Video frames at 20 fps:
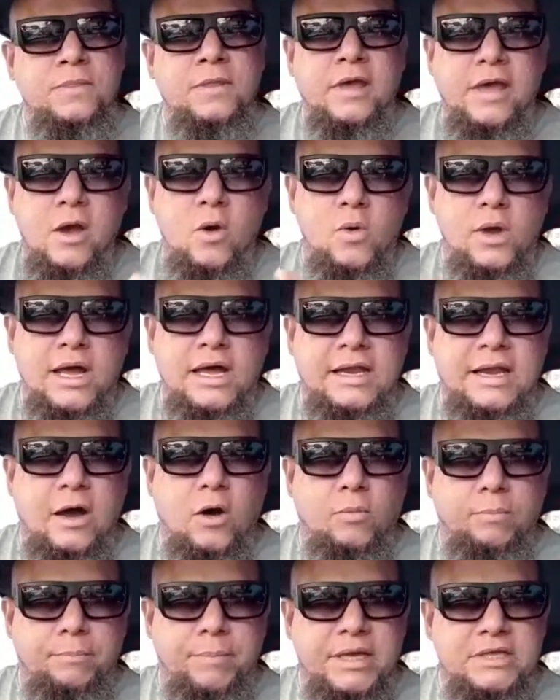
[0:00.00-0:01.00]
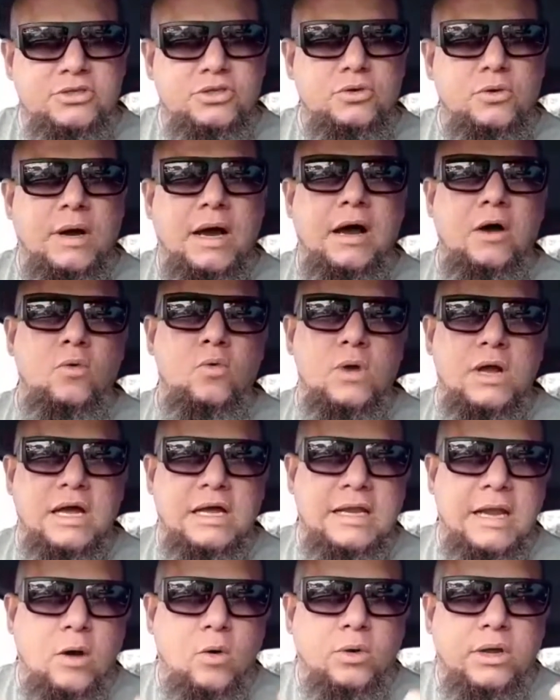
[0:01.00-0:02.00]
É um canal pessoal, um
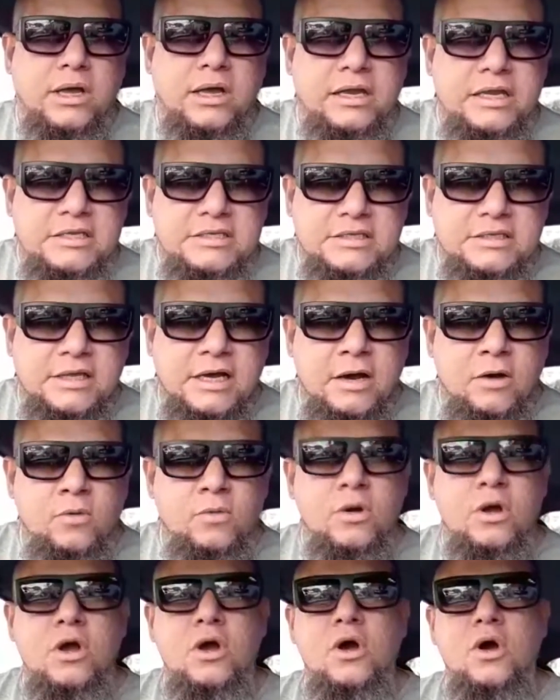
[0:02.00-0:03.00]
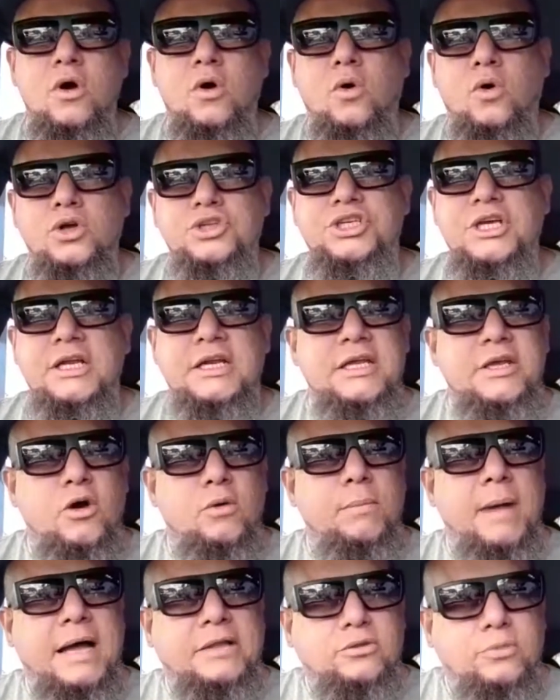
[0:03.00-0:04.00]
canal cristão, onde ali eu
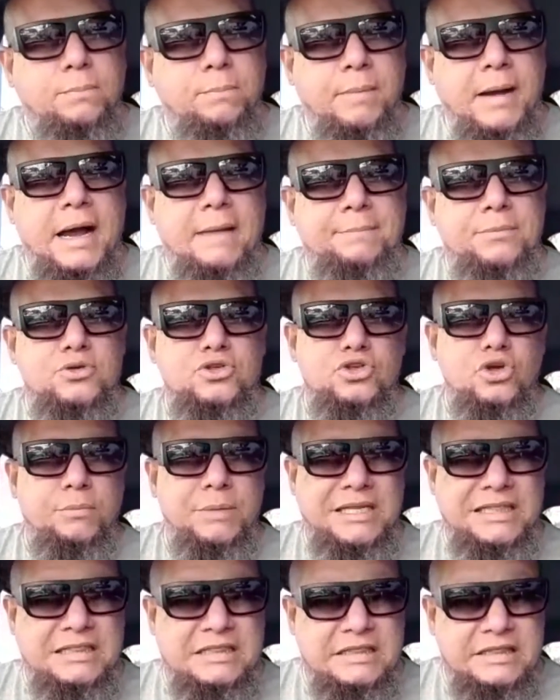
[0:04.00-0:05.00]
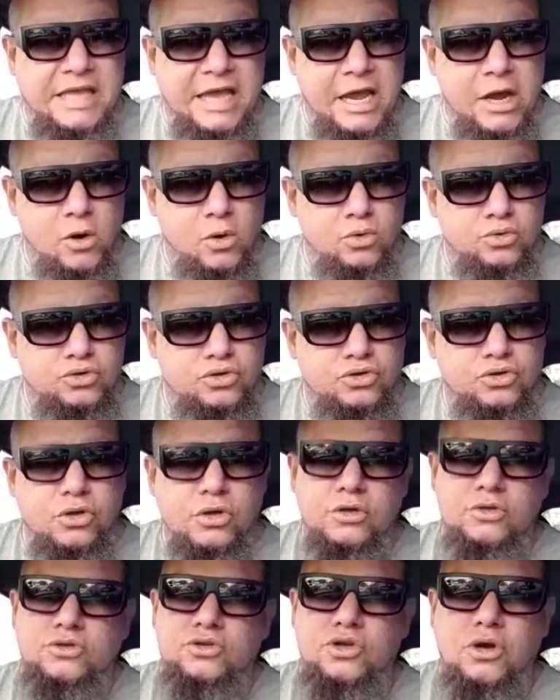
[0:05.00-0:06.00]
bato papo sobre Deus,
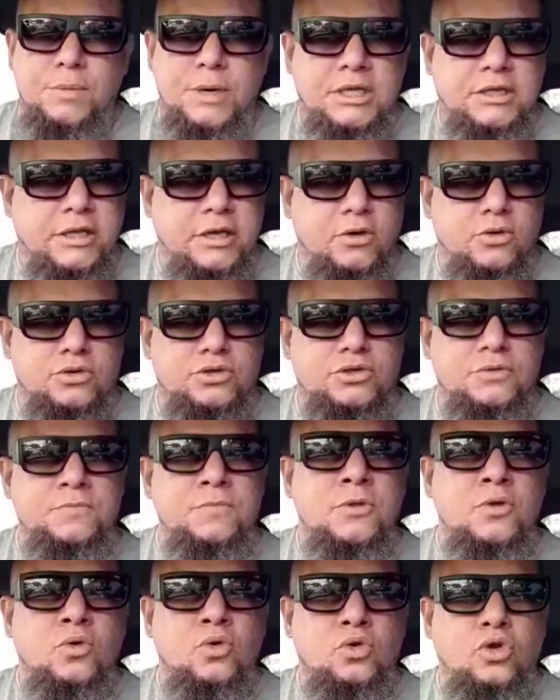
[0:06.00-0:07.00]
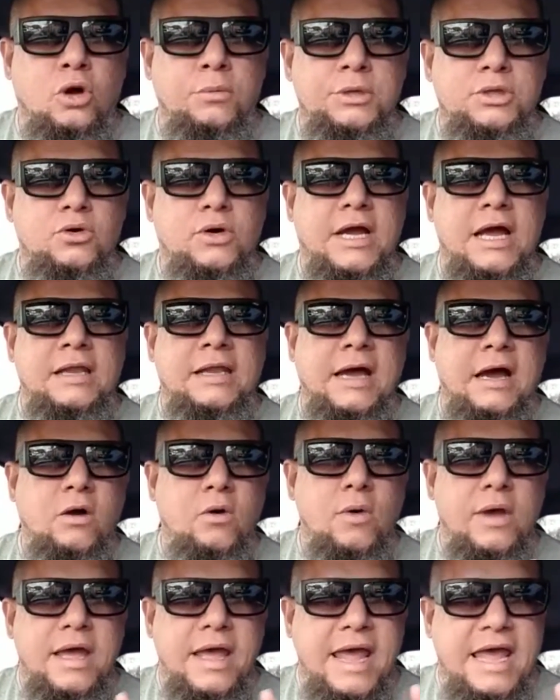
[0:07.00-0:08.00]
sobre Deus. O nome do
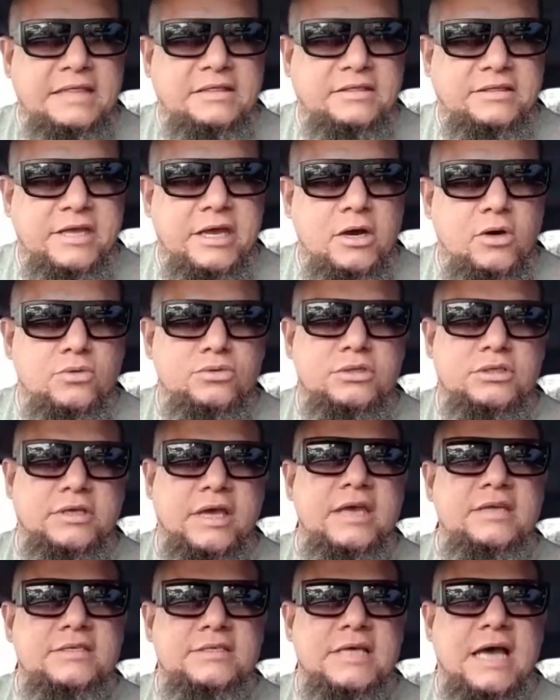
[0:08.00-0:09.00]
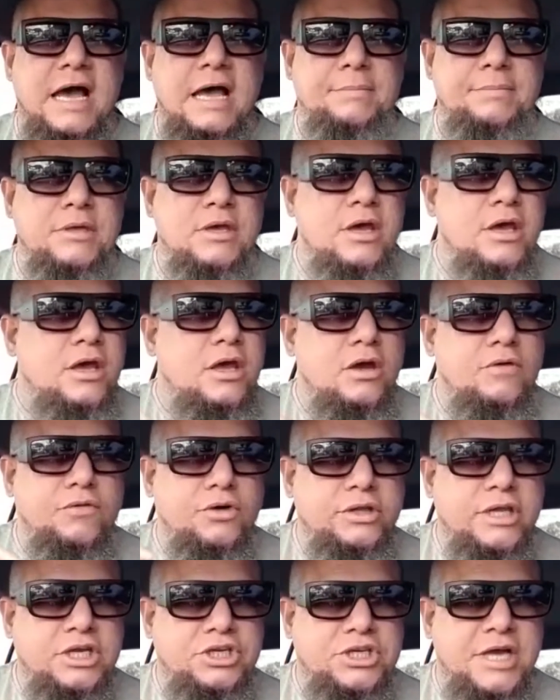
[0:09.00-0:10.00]
canal é Deus Quem Sabe. Eu vou
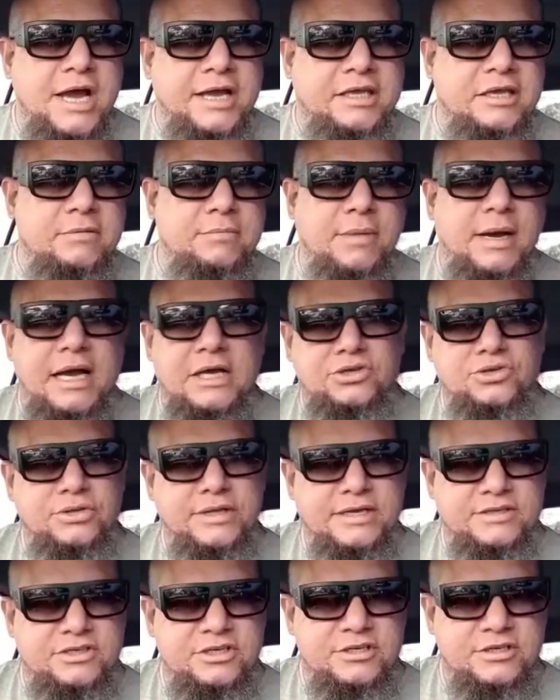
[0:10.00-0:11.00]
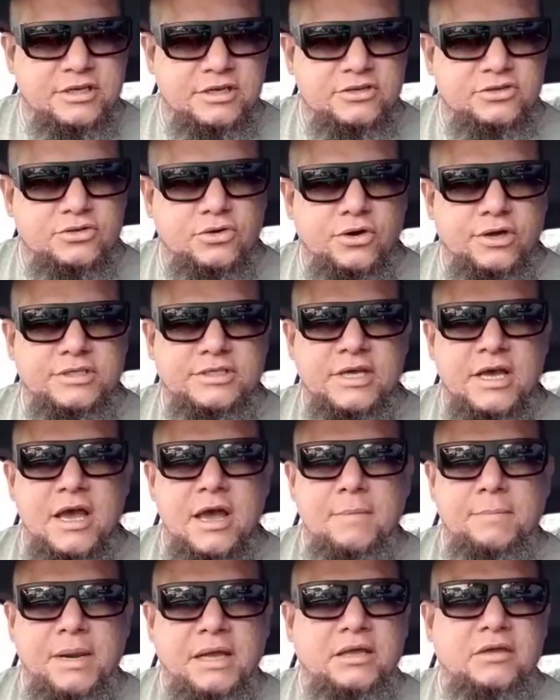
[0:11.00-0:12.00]
deixar aqui embaixo nas descrições
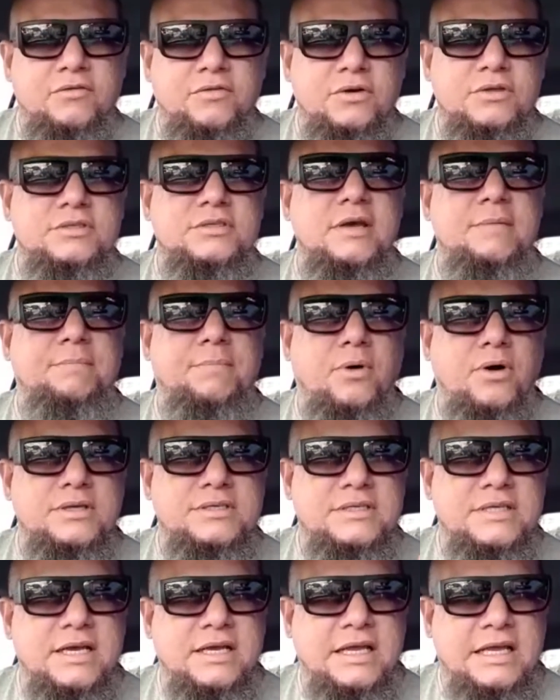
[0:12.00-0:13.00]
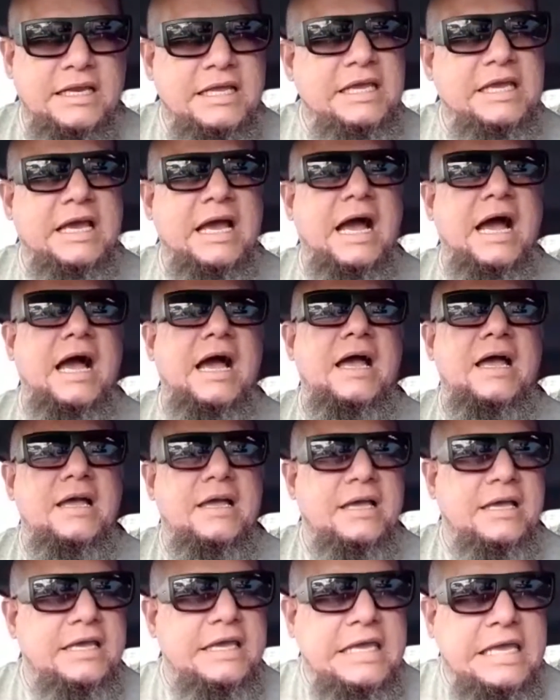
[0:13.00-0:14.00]
para que você possa clicar,
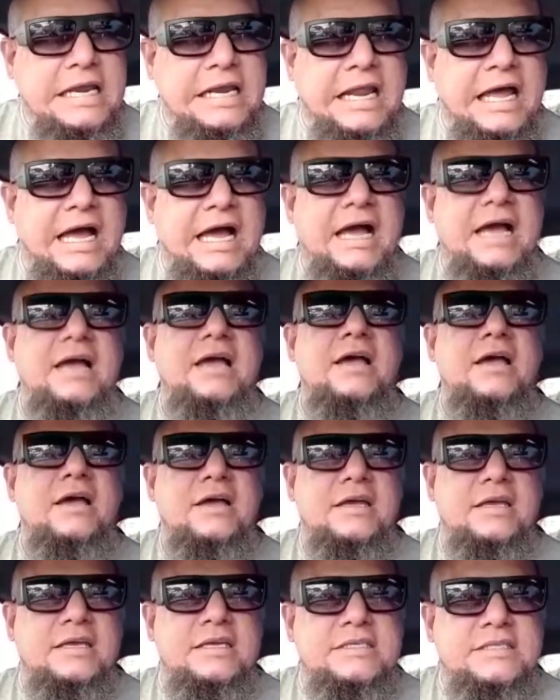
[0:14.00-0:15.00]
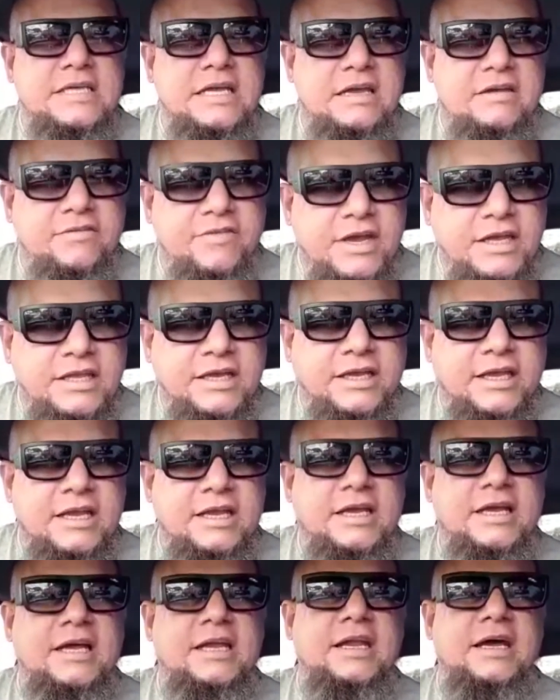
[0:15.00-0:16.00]
ir lá, escrever naquele
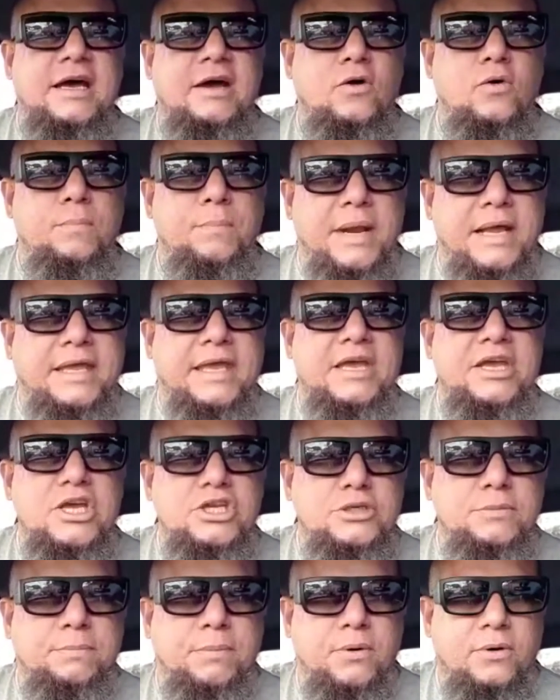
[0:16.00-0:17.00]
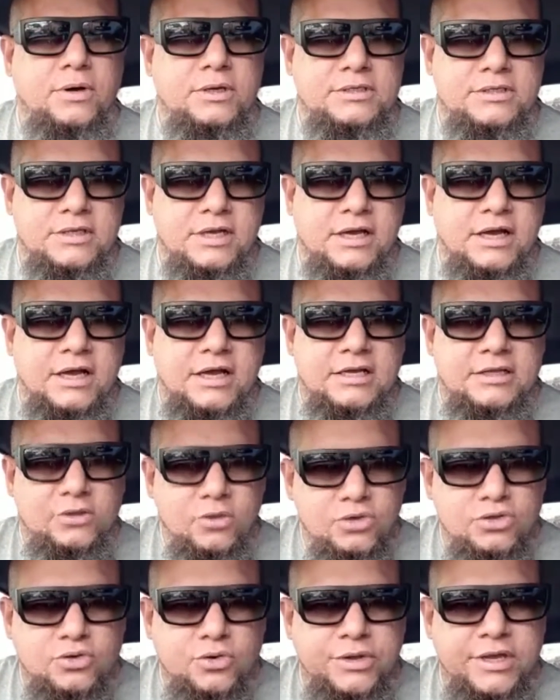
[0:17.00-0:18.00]
canal para que a gente possa
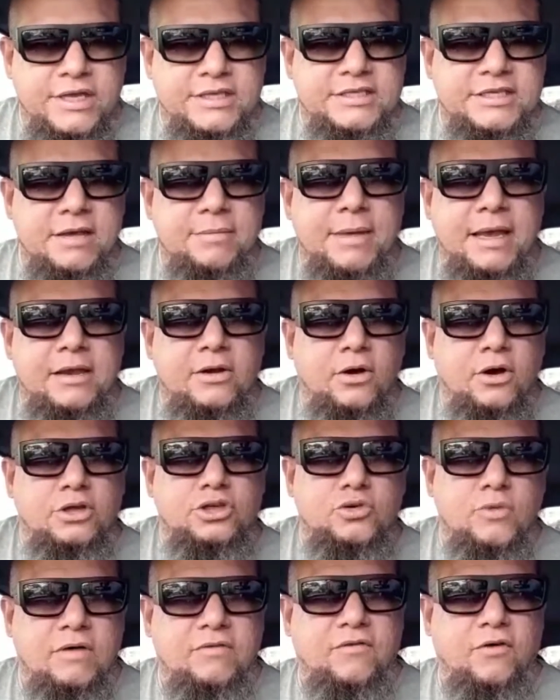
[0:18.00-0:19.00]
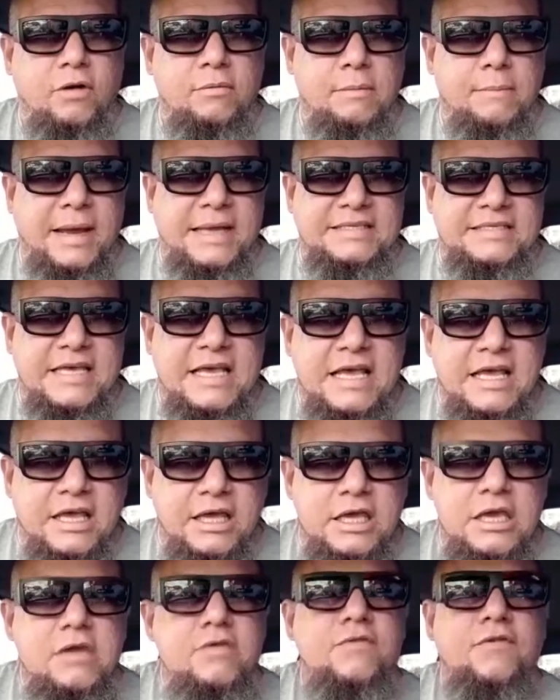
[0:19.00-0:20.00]
nos conhecer melhor de uma forma mais
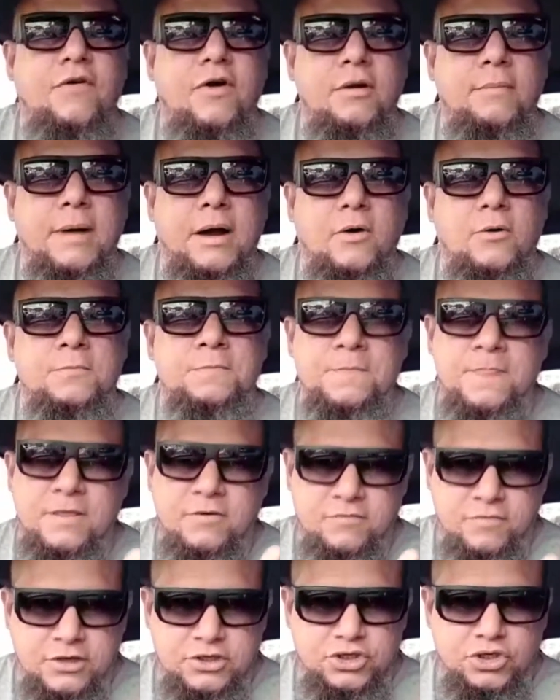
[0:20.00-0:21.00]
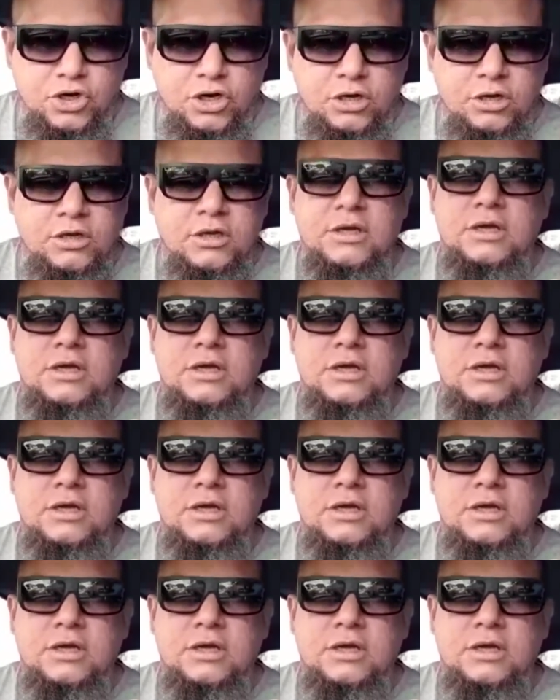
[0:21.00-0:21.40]
informal. Fechou?